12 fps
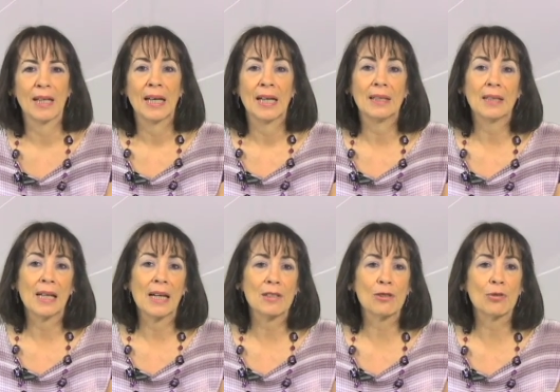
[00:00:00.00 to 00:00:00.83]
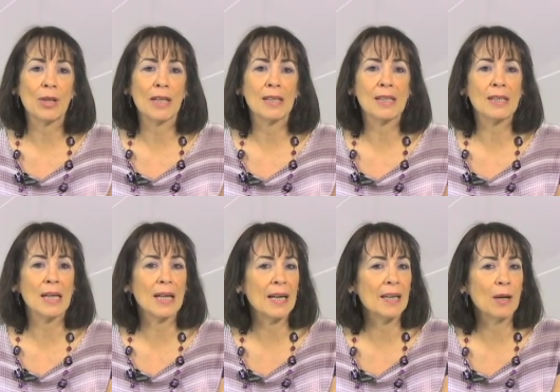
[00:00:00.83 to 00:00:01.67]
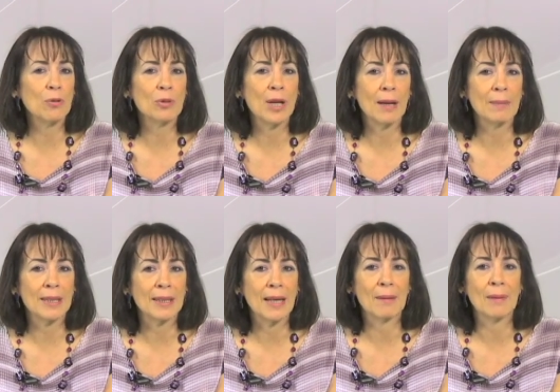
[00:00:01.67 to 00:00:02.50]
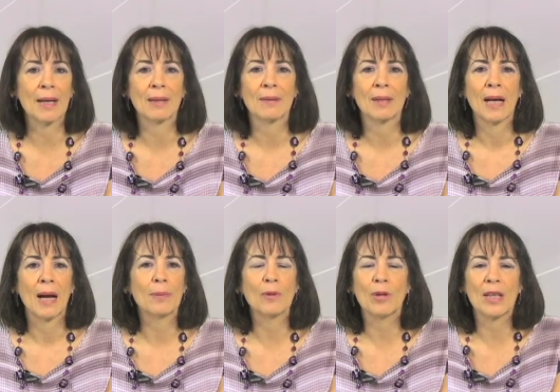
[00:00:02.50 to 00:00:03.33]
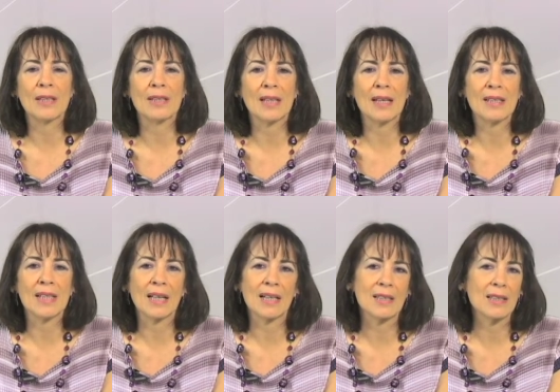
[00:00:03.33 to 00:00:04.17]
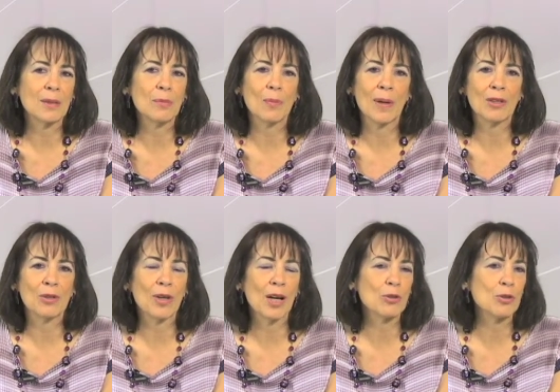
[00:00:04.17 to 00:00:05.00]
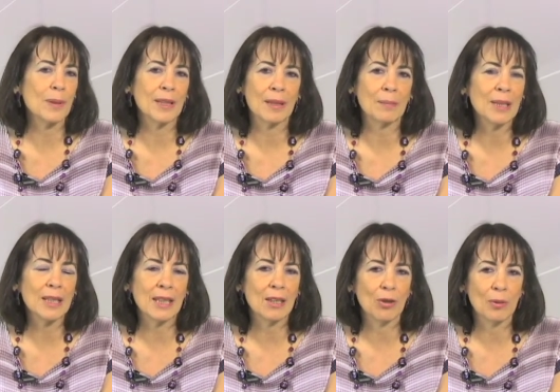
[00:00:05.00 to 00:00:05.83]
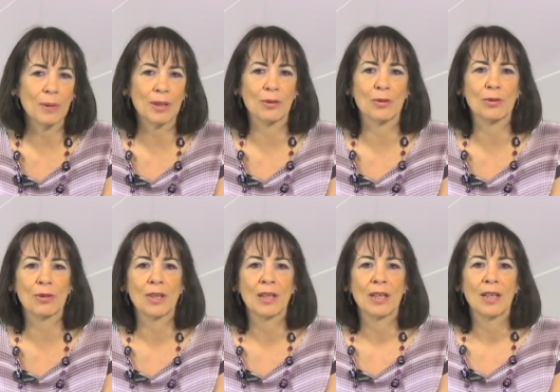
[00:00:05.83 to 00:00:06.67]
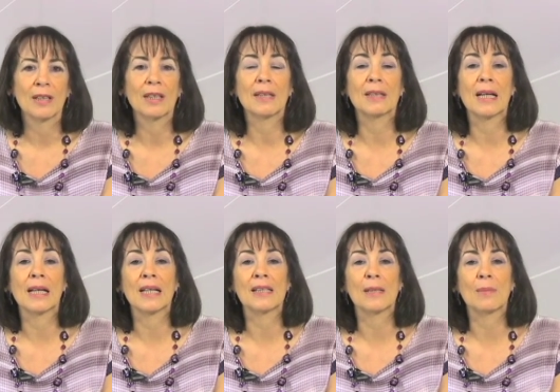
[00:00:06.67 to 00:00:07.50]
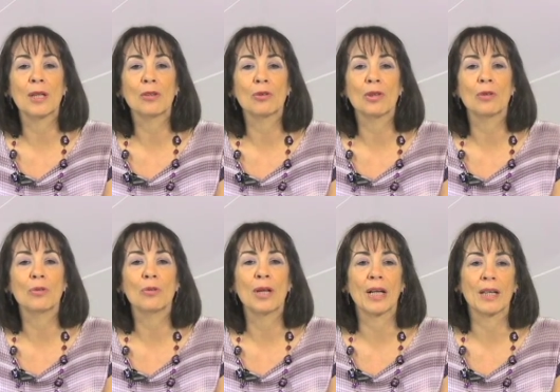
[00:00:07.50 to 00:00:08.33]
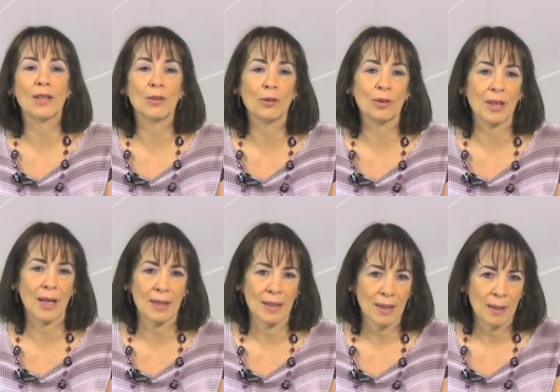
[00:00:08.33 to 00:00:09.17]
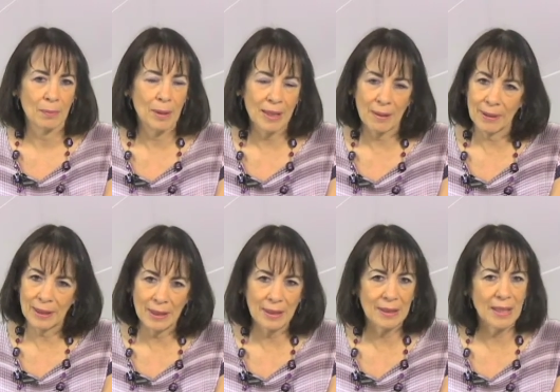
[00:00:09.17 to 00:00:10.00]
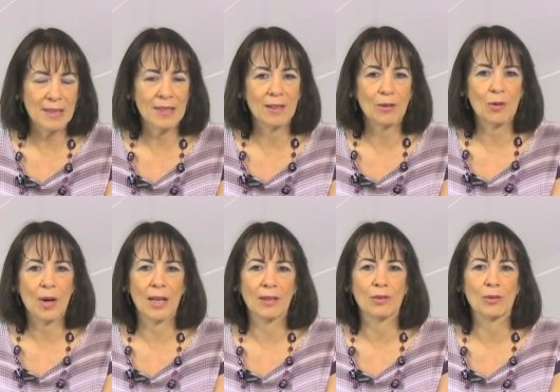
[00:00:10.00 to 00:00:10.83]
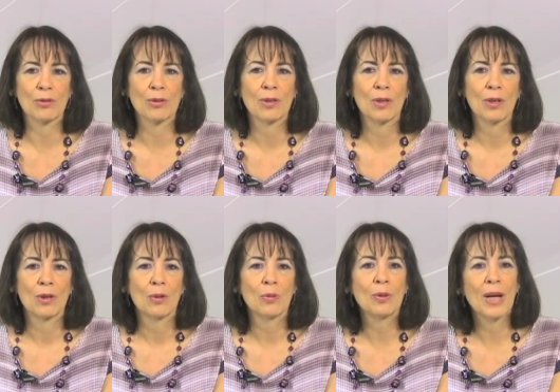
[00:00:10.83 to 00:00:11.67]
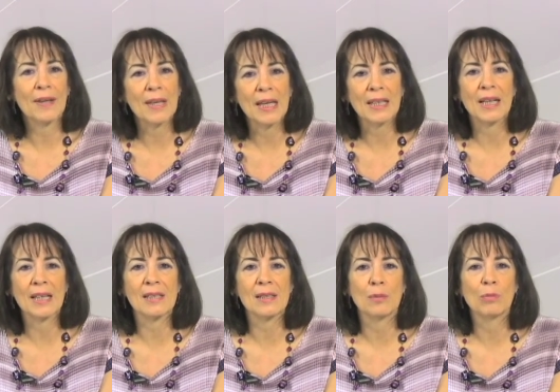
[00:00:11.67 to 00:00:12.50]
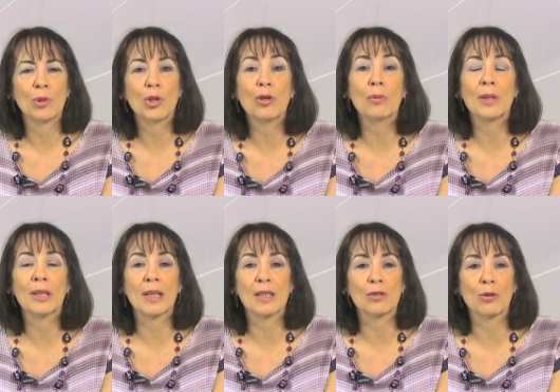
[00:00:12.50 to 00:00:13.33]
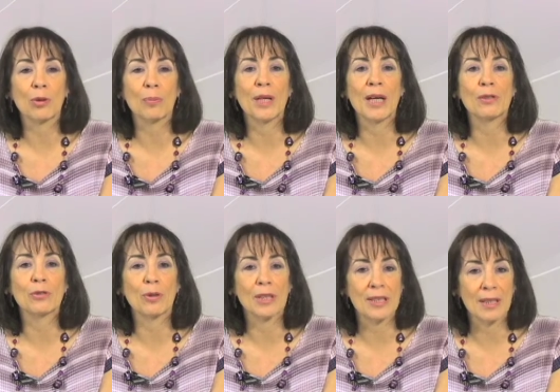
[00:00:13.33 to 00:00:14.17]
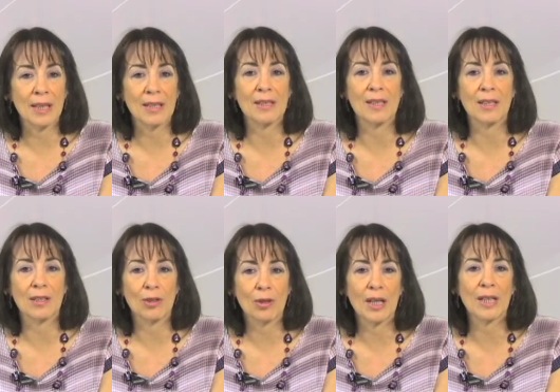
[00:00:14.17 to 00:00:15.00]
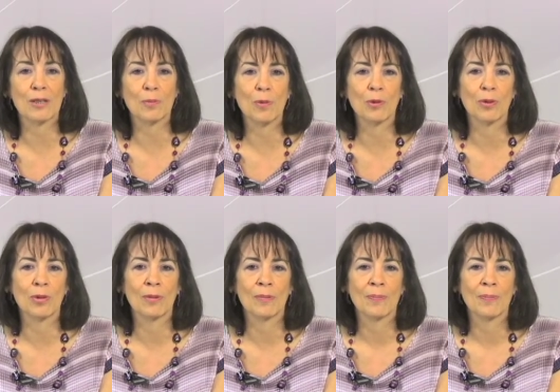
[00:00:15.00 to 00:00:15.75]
Entre las ciudades que cada una habitaba había una distancia que estimo mayor a los 20.000 kilómetros y entre el nacimiento de una y otra mediaban 35 años. Una de ellas murió mientras dormía en su residencia de Johannesburgo.